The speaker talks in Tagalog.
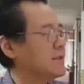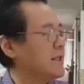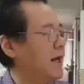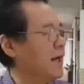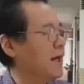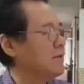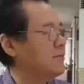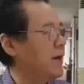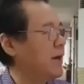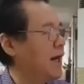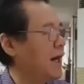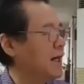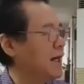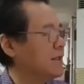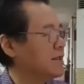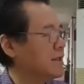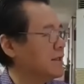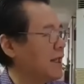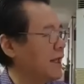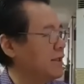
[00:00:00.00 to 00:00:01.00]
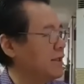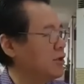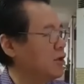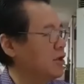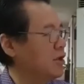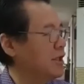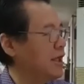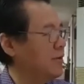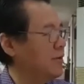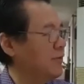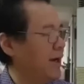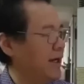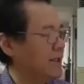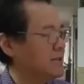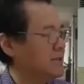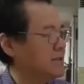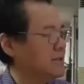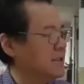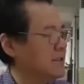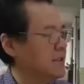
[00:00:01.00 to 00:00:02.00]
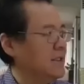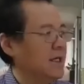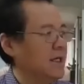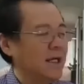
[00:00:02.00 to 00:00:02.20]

ng mga cyanamides.